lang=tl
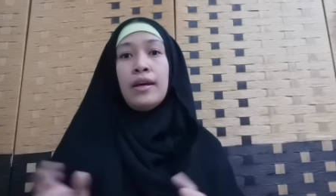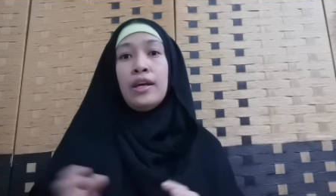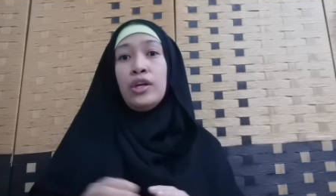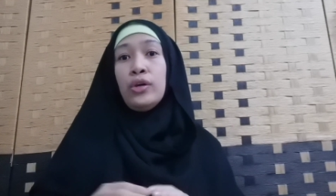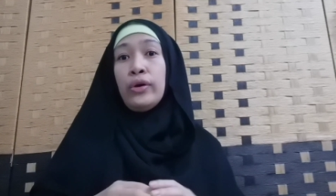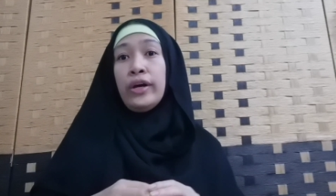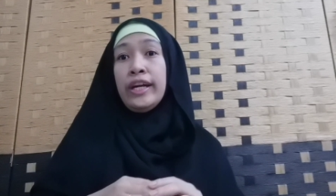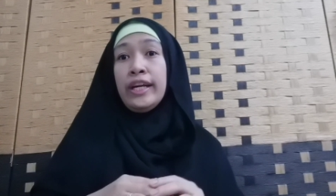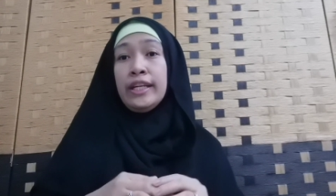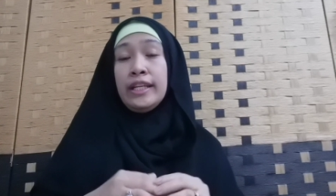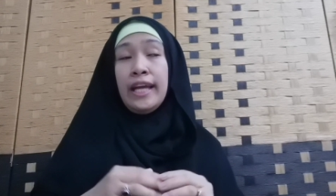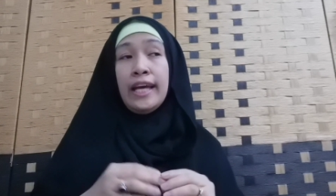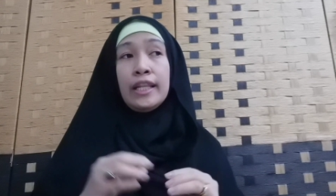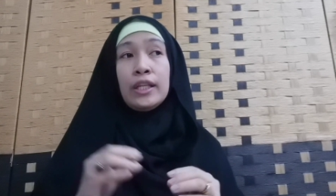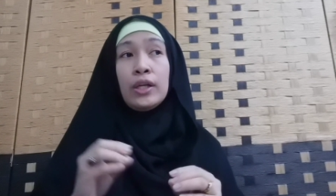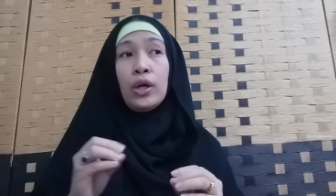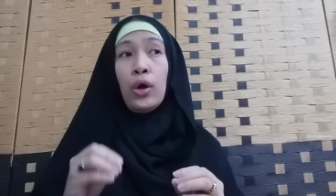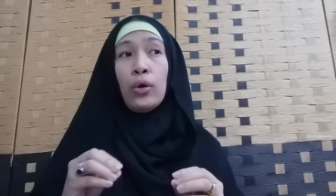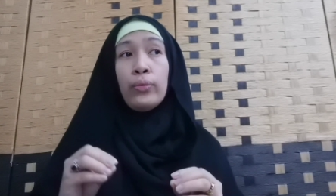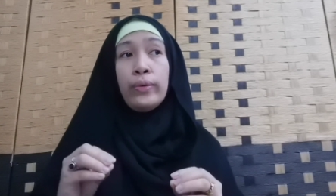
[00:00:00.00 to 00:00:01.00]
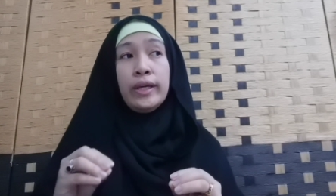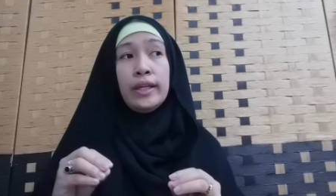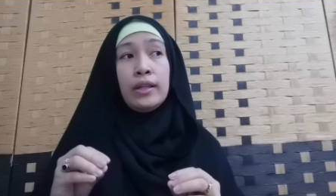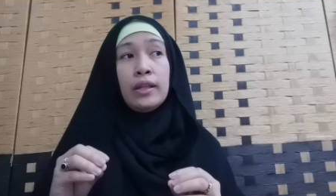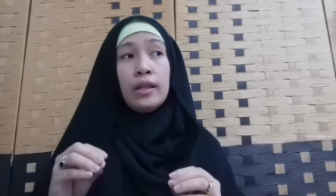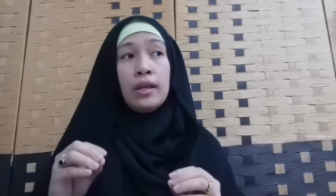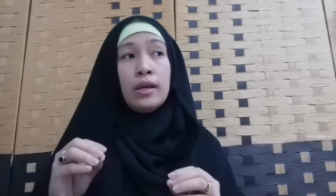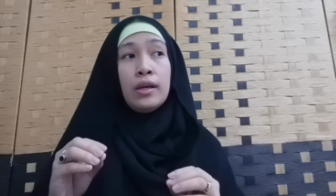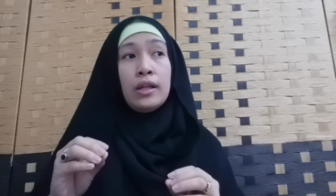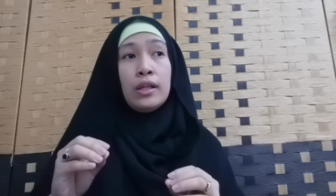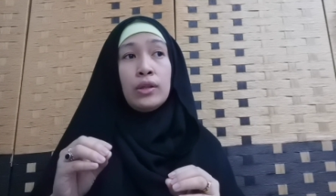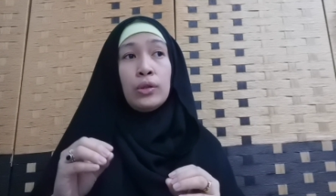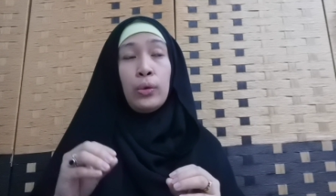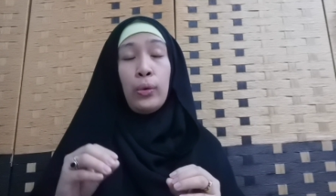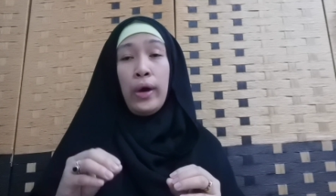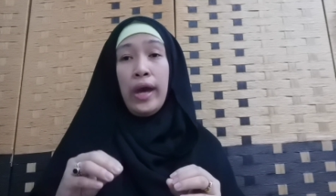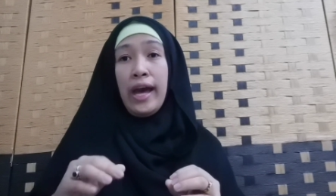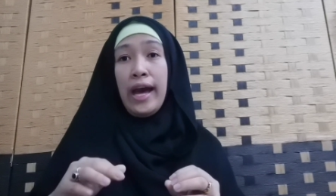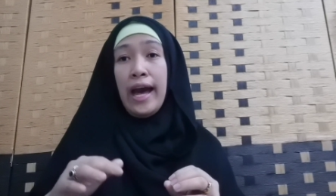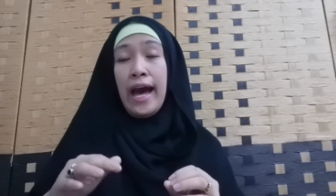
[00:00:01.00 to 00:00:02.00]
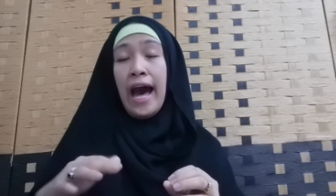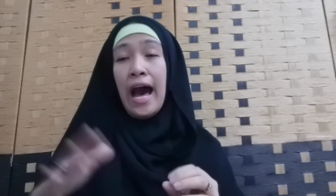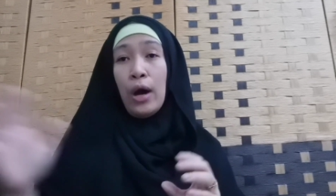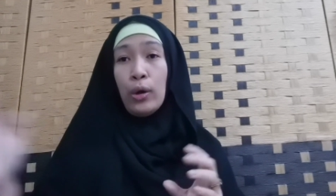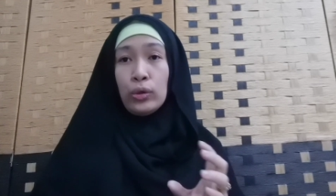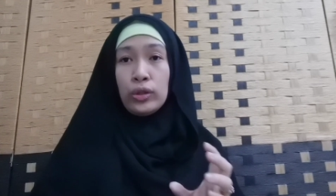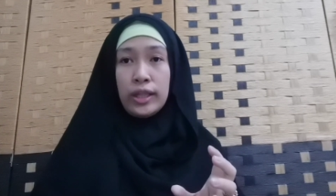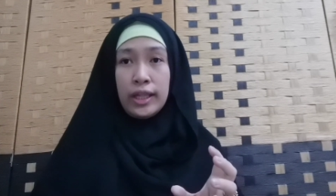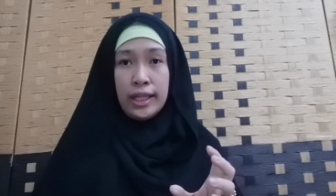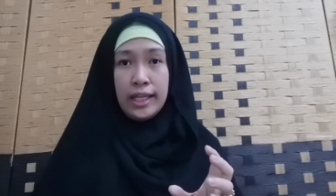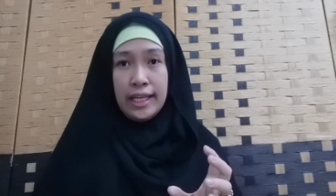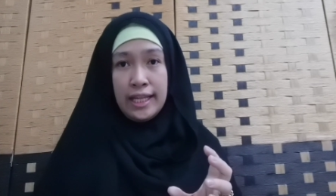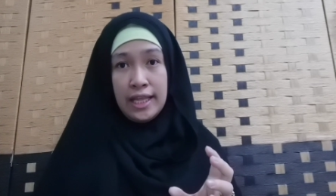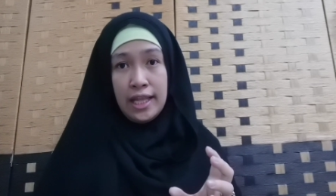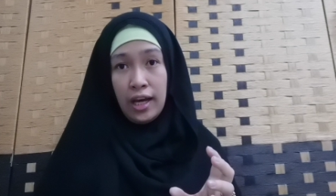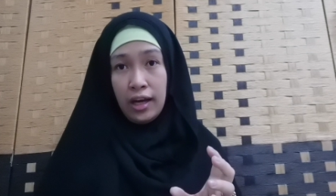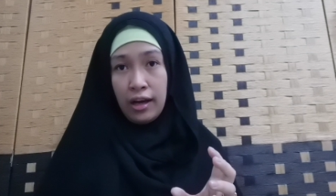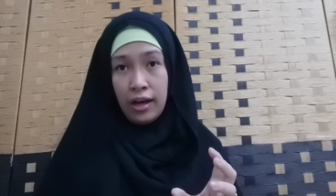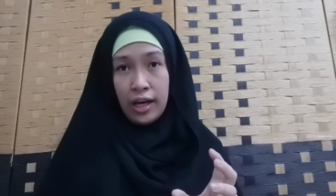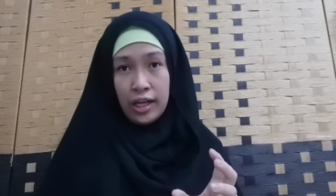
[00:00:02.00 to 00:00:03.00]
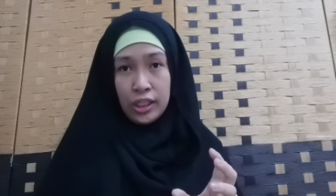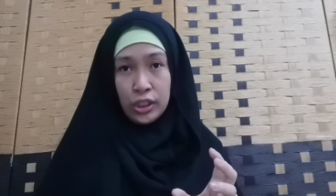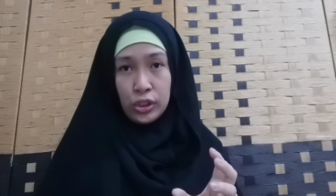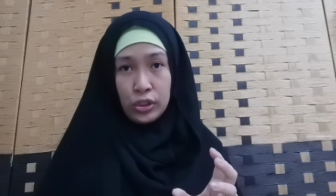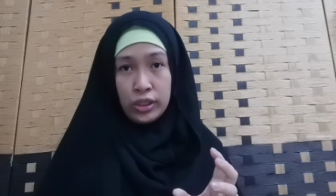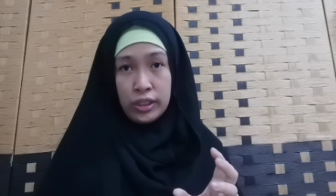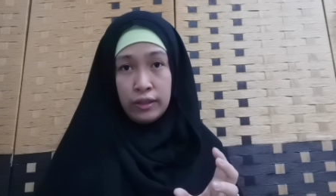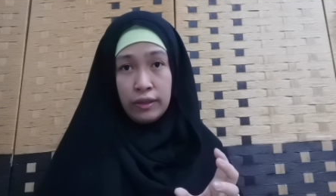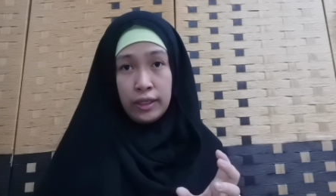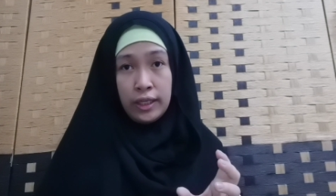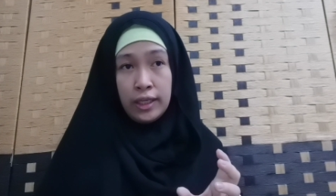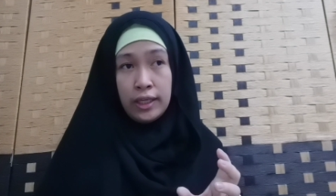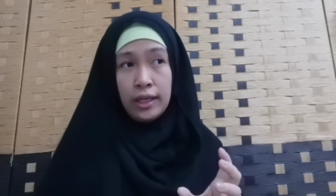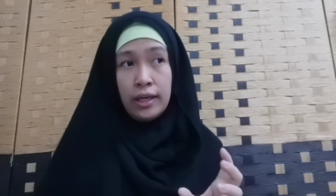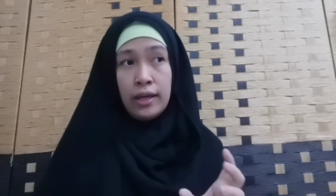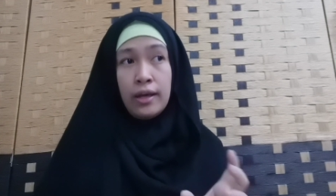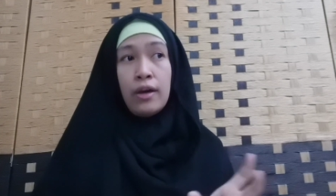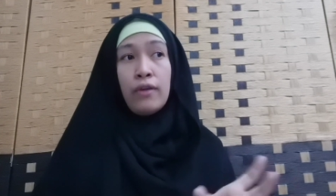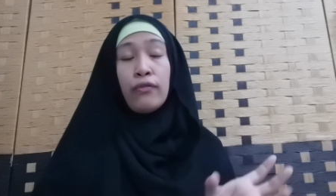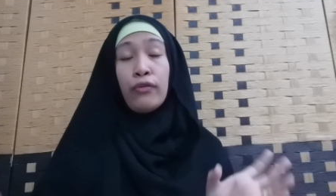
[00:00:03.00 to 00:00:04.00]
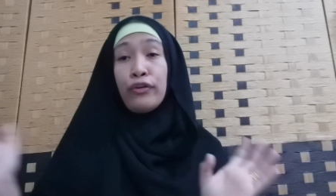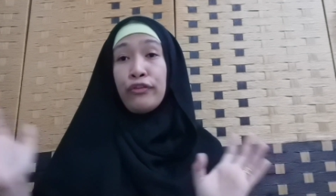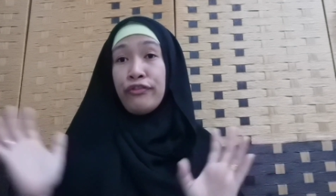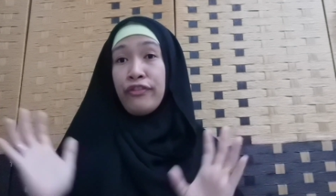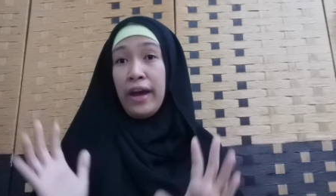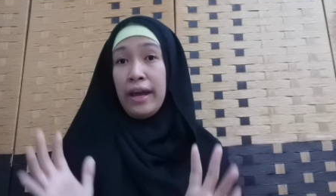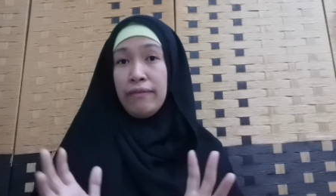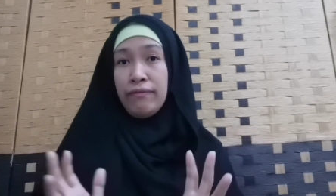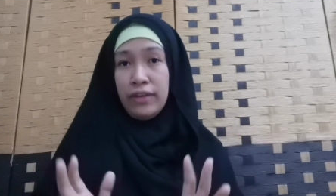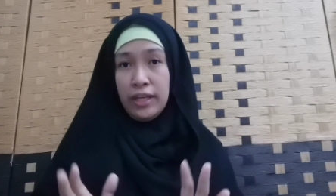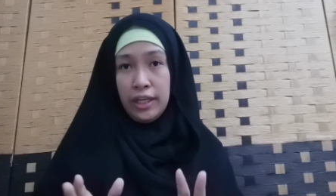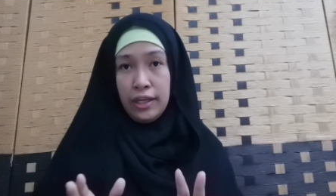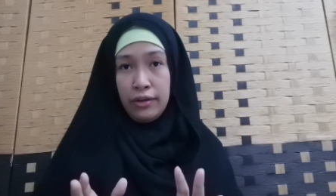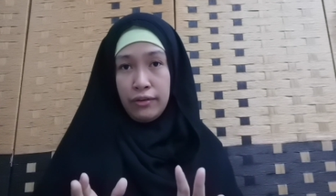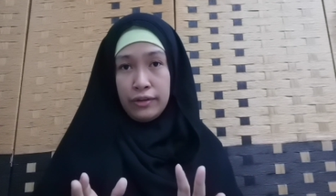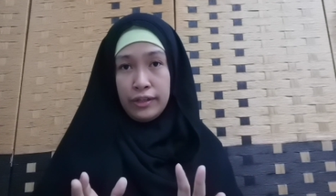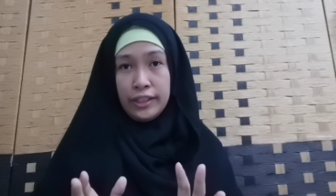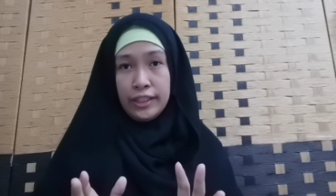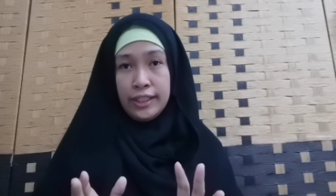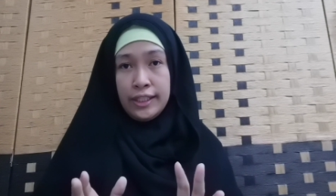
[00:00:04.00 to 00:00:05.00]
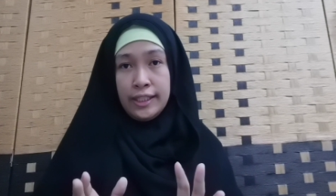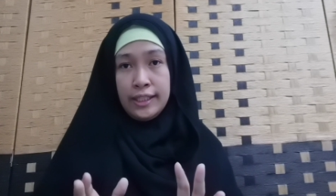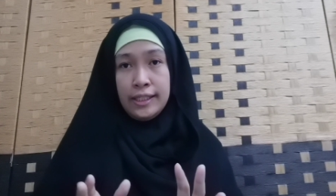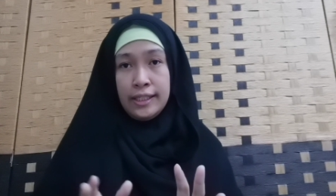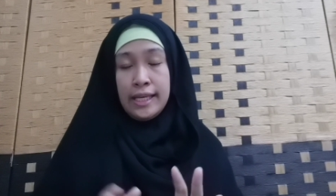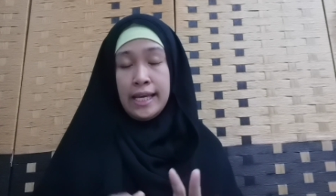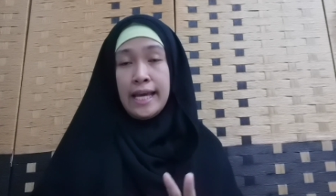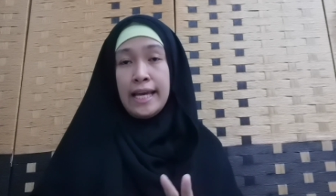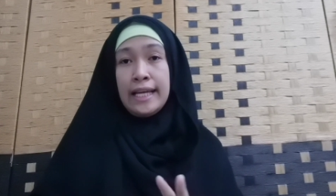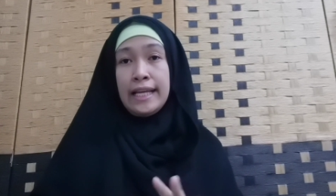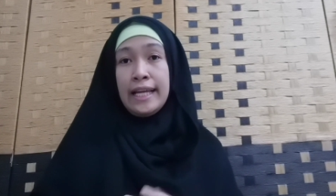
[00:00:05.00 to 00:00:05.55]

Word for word: you are not going to out in the country for five years.